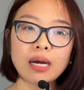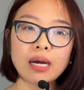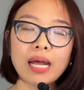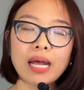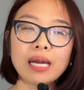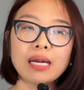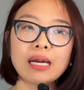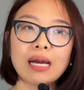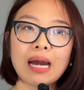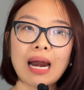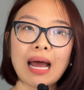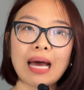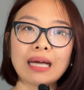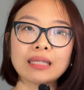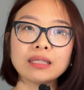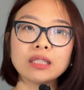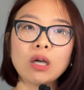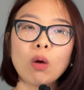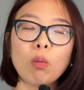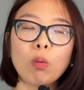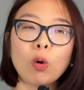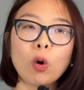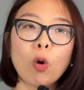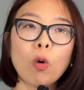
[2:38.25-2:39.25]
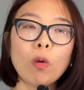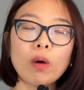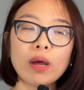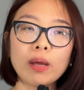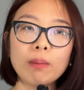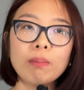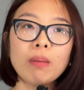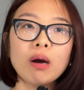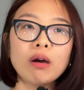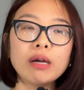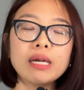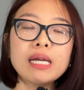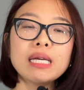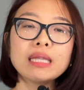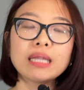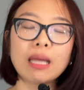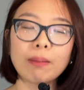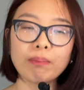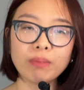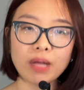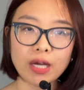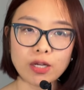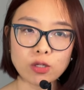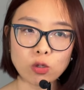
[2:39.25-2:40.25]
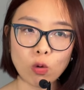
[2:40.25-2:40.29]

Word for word: nên là chồng cô ấy mới đi tập